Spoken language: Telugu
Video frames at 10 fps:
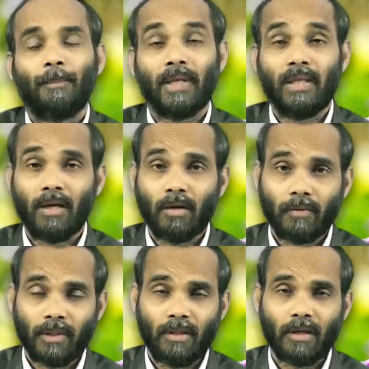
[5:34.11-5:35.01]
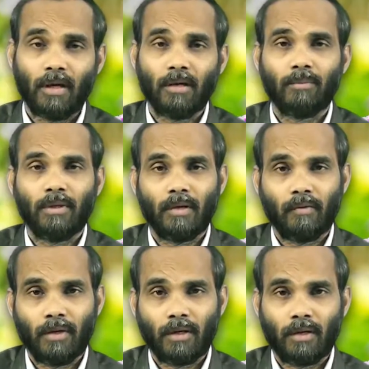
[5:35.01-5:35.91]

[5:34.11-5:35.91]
పదిహేడు అధ్యాయం ఇరవై